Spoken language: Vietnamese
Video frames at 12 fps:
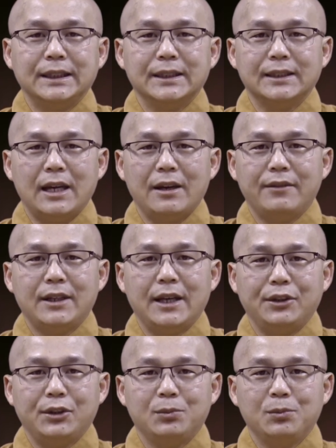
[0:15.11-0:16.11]
chia sẻ với
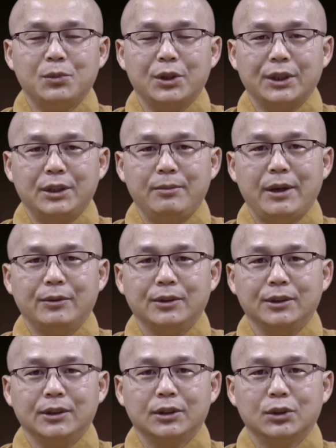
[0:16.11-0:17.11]
đại chúng một email
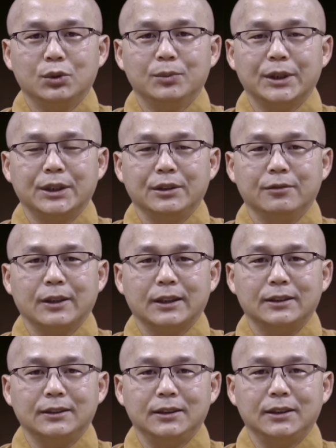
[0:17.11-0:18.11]
nữa của một người Phật
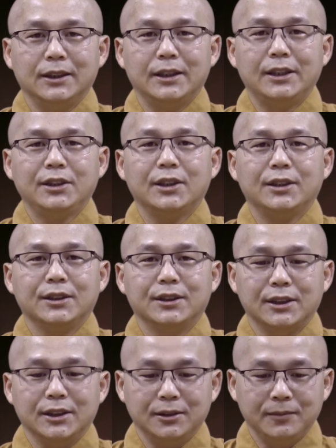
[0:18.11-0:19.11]
tử gửi đến cho
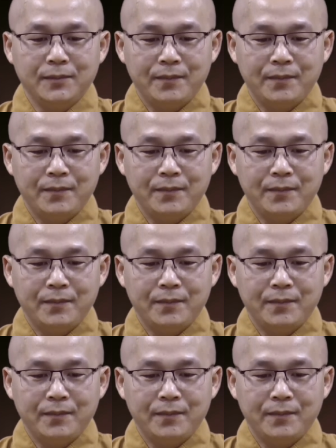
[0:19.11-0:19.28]
chương trình.